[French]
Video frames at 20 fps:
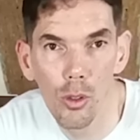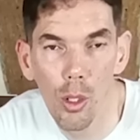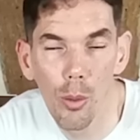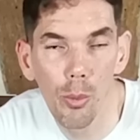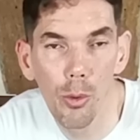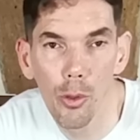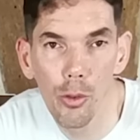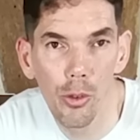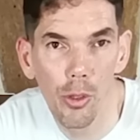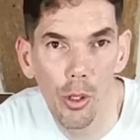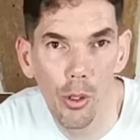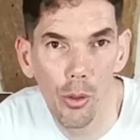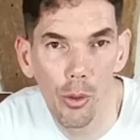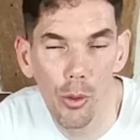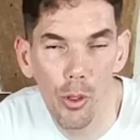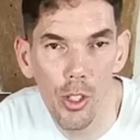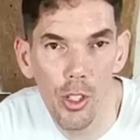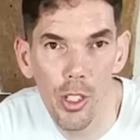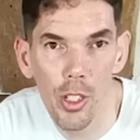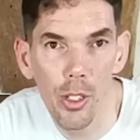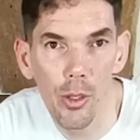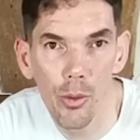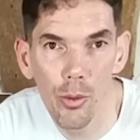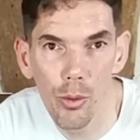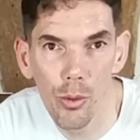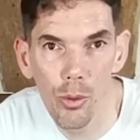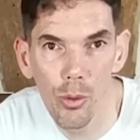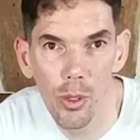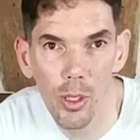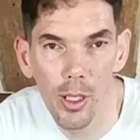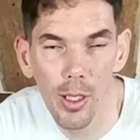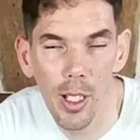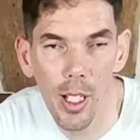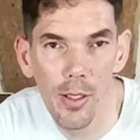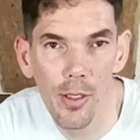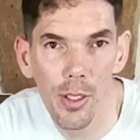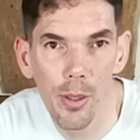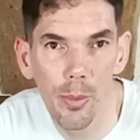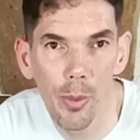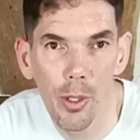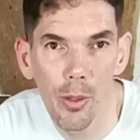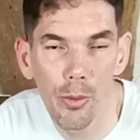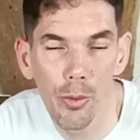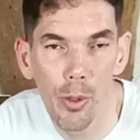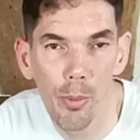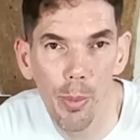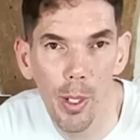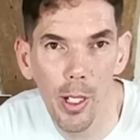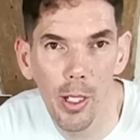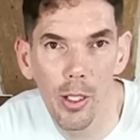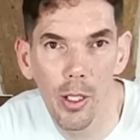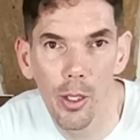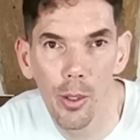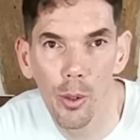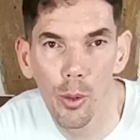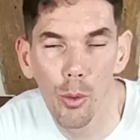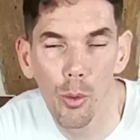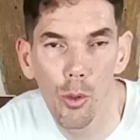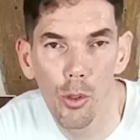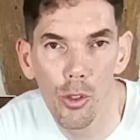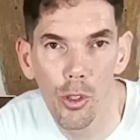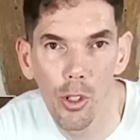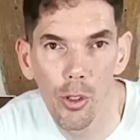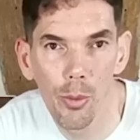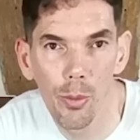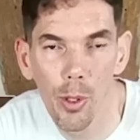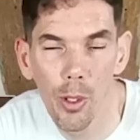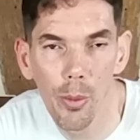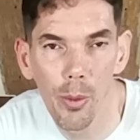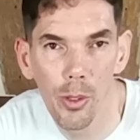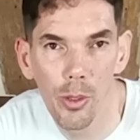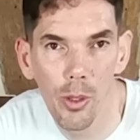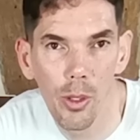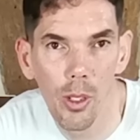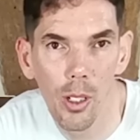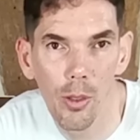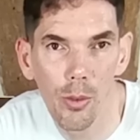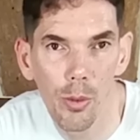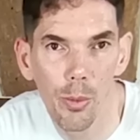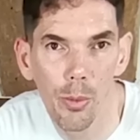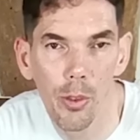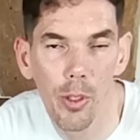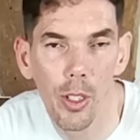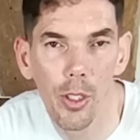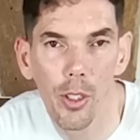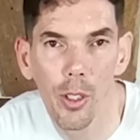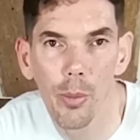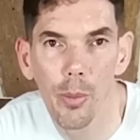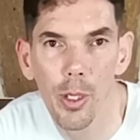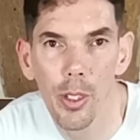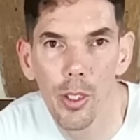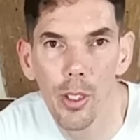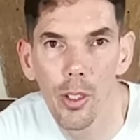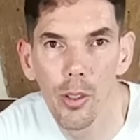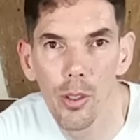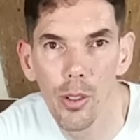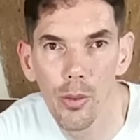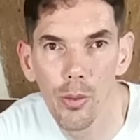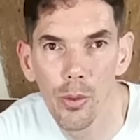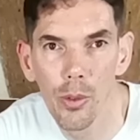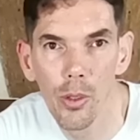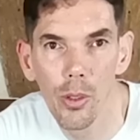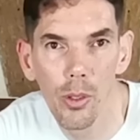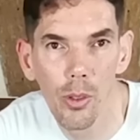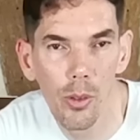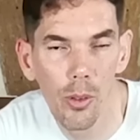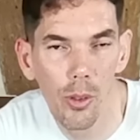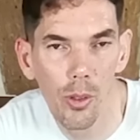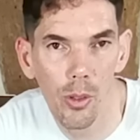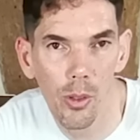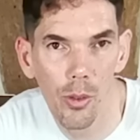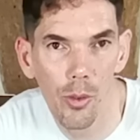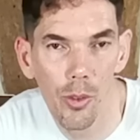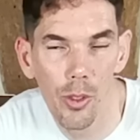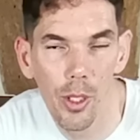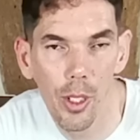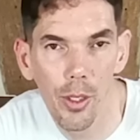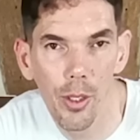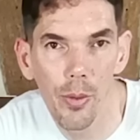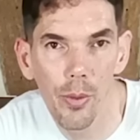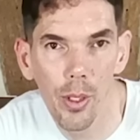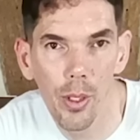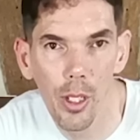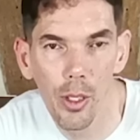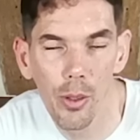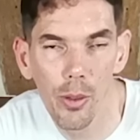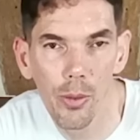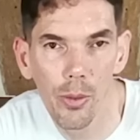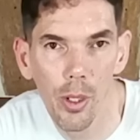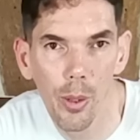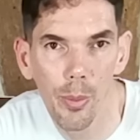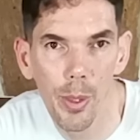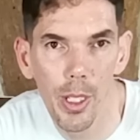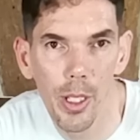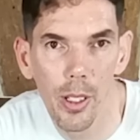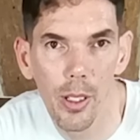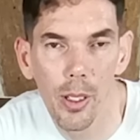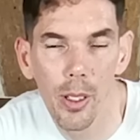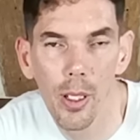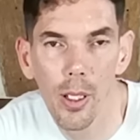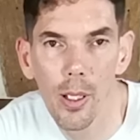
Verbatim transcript: 100% d'origine ou quasiment, il ne faut pas qu'il y ait de gros changements parce que là, vous pouvez être embêté au niveau du certificat de conformité.